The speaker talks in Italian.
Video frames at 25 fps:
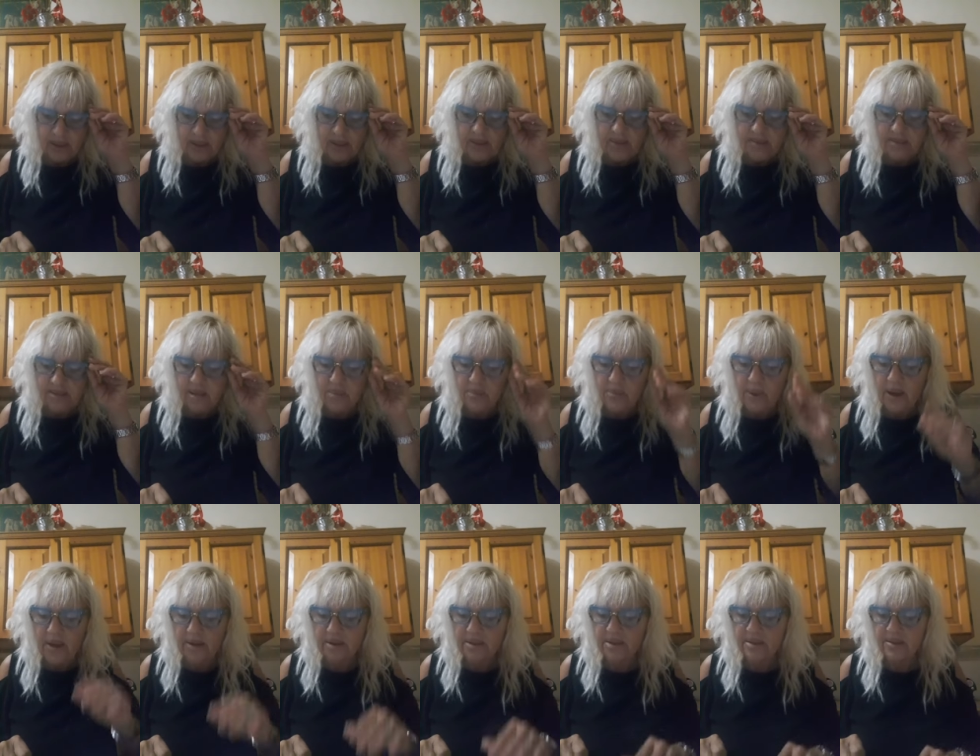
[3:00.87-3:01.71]
Si
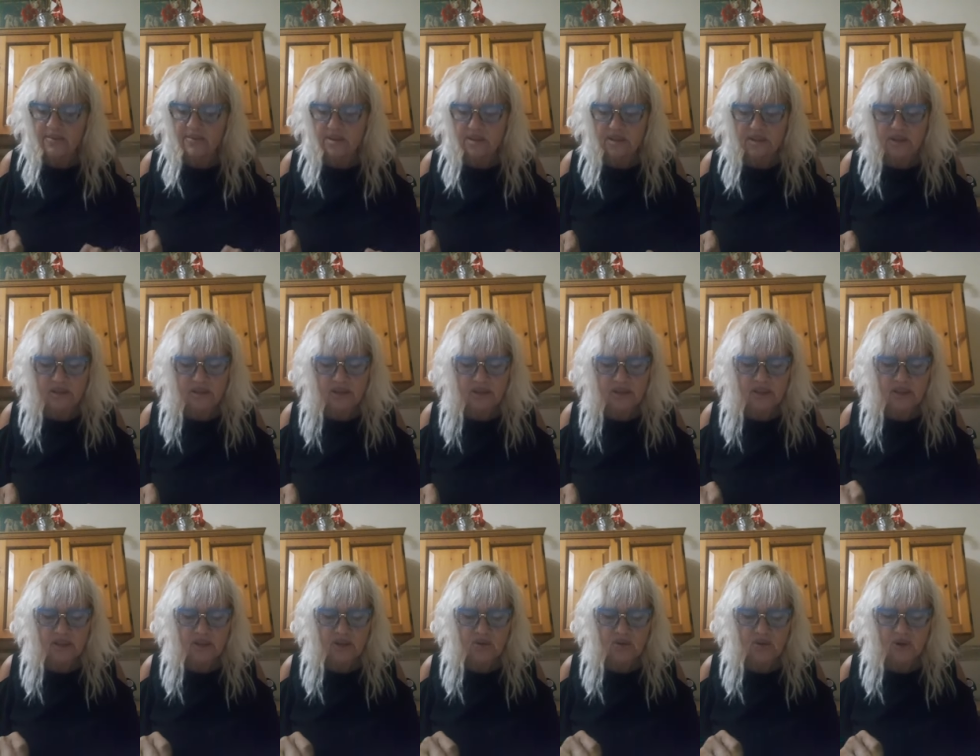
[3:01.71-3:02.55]
parte
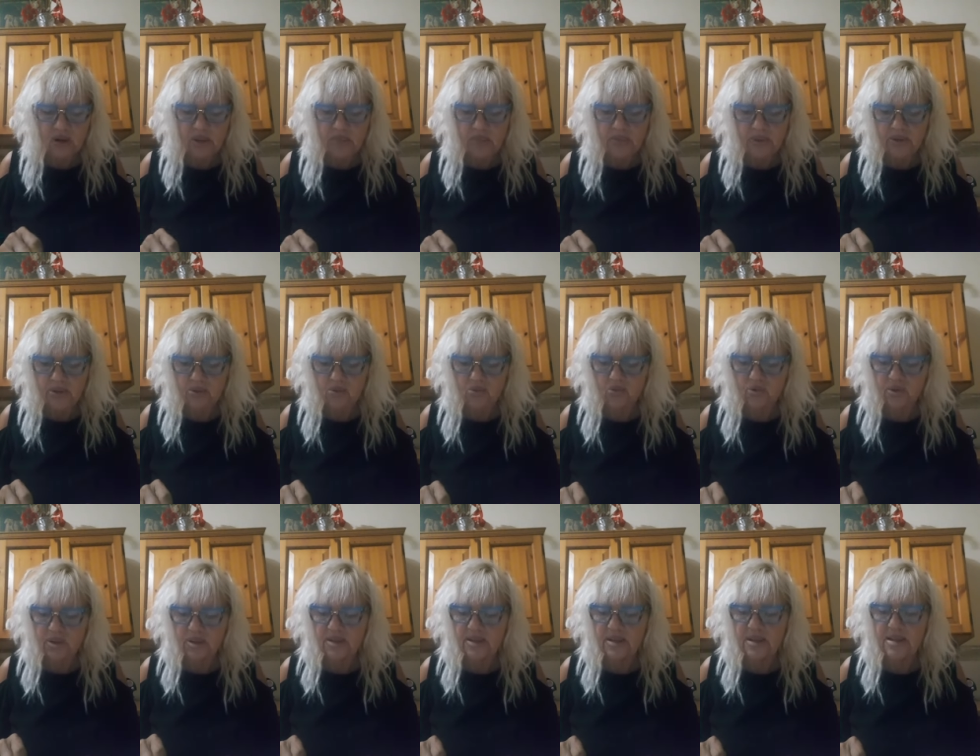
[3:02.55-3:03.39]
venerdì con
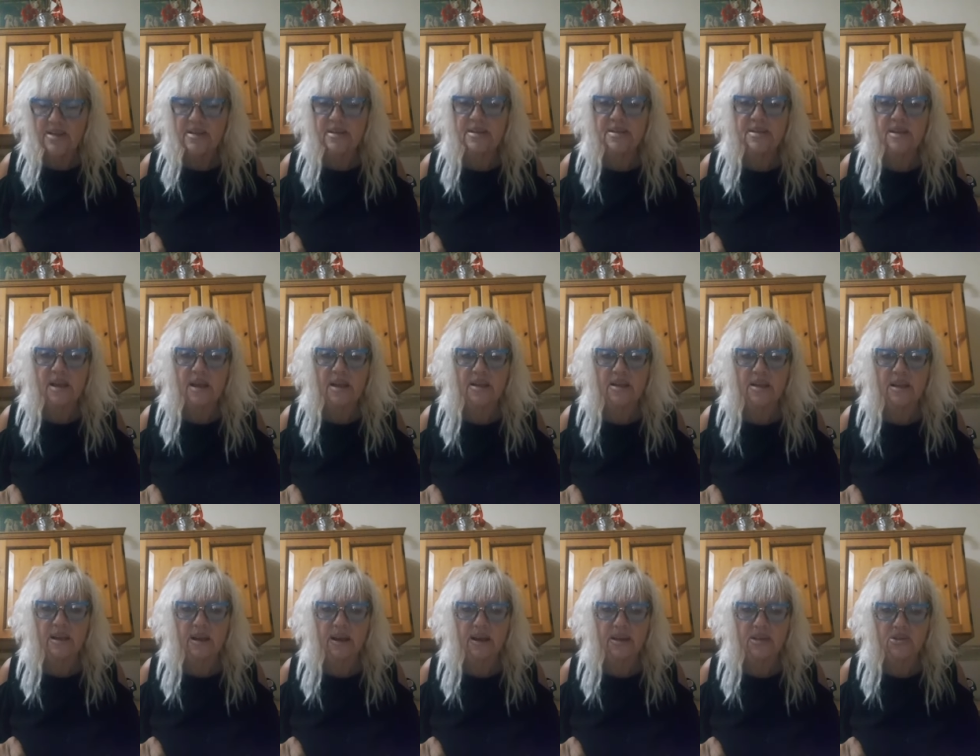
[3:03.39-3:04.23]
l'apertura degli
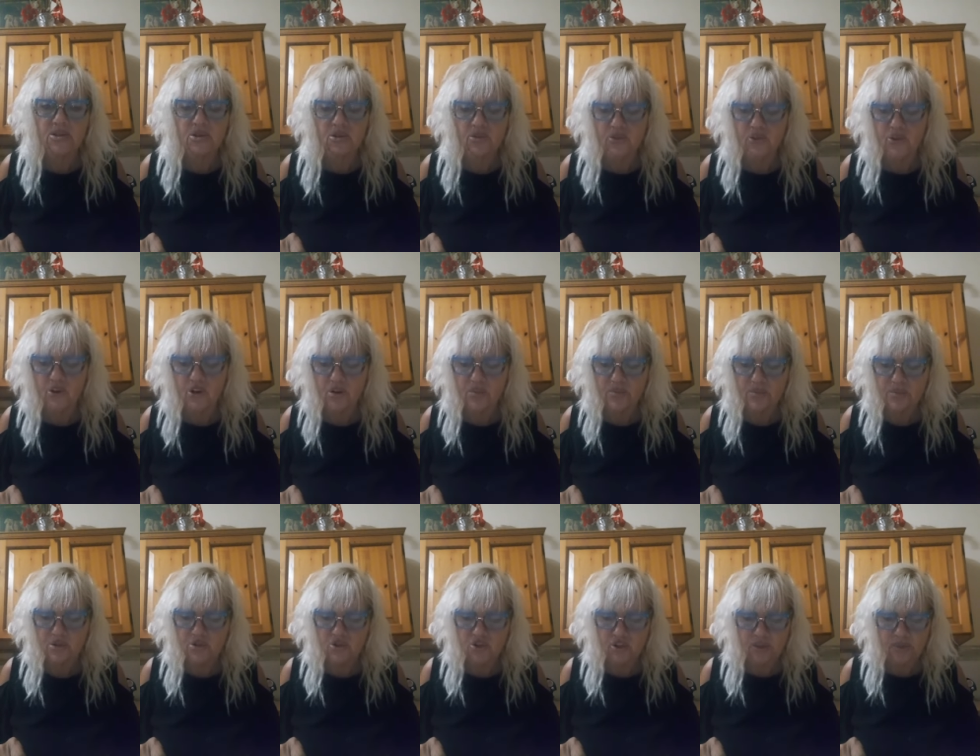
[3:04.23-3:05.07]
stand
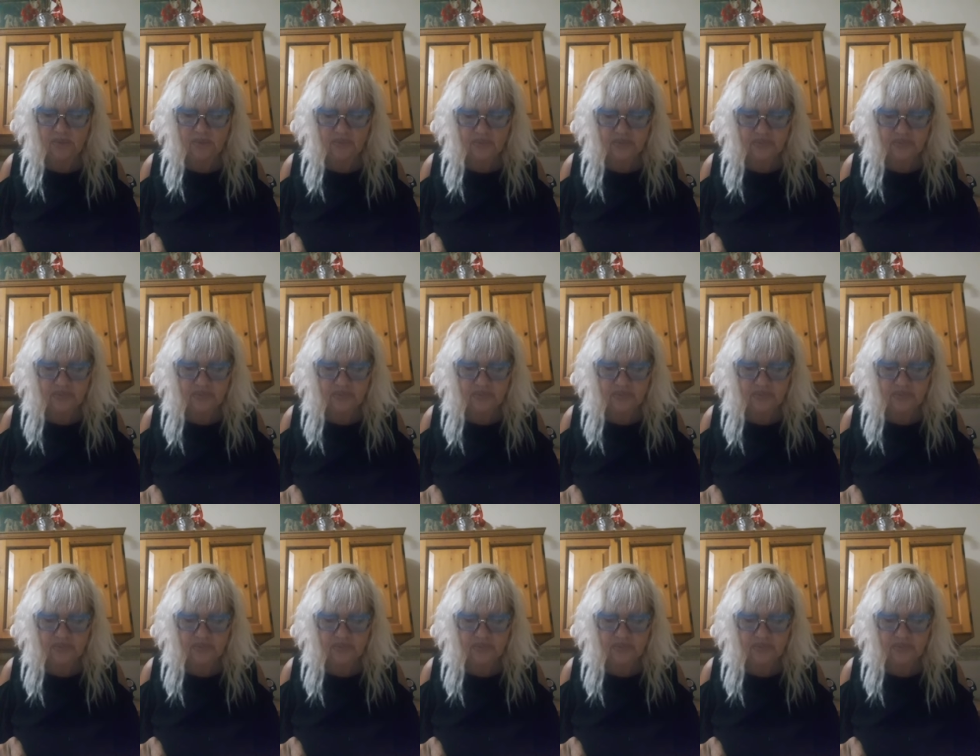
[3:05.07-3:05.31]
gastronomici